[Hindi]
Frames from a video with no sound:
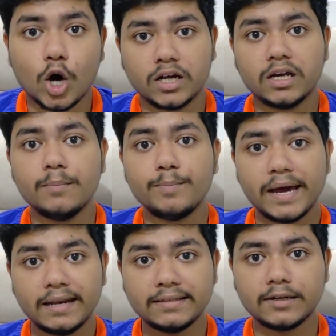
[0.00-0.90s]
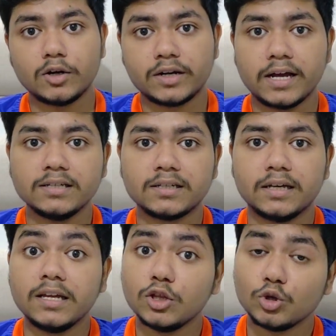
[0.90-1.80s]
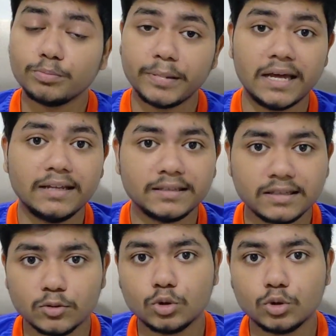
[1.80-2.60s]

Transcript: और अगर हम पहले से कंट्रास्ट करें तो पहले